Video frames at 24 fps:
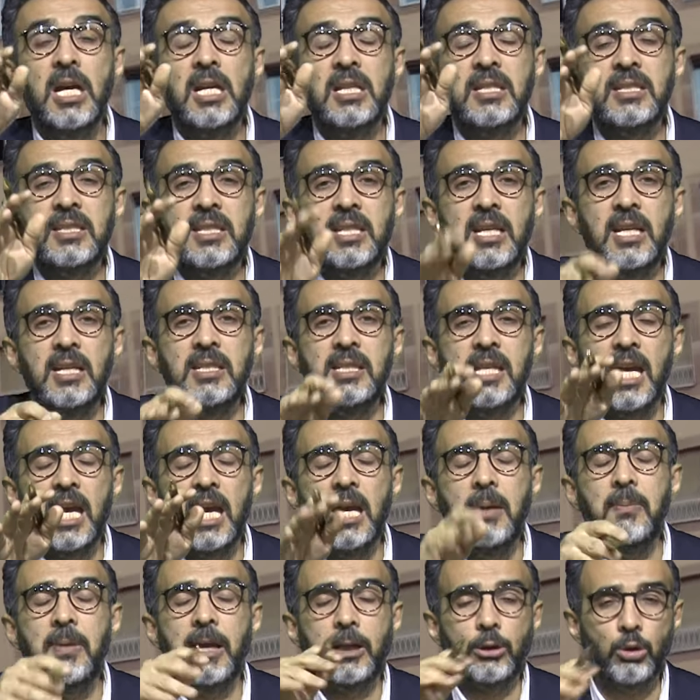siz de
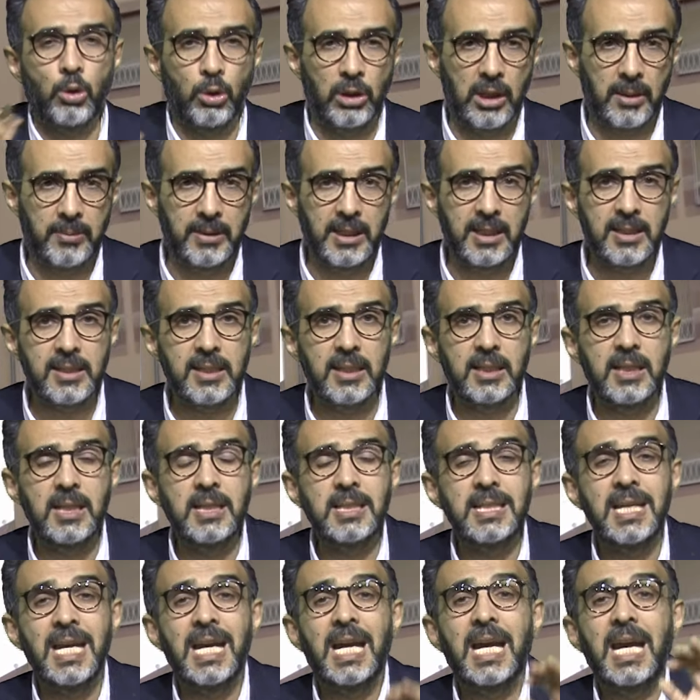emekli
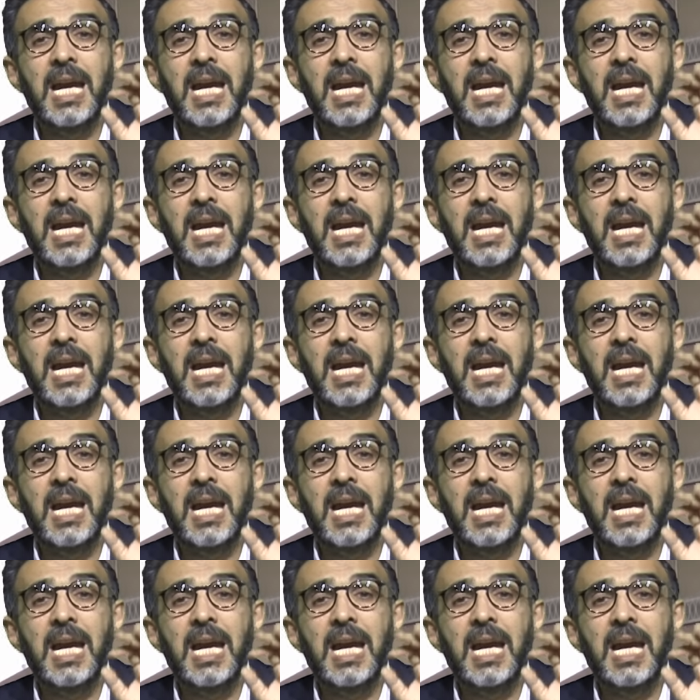olabilirsiniz,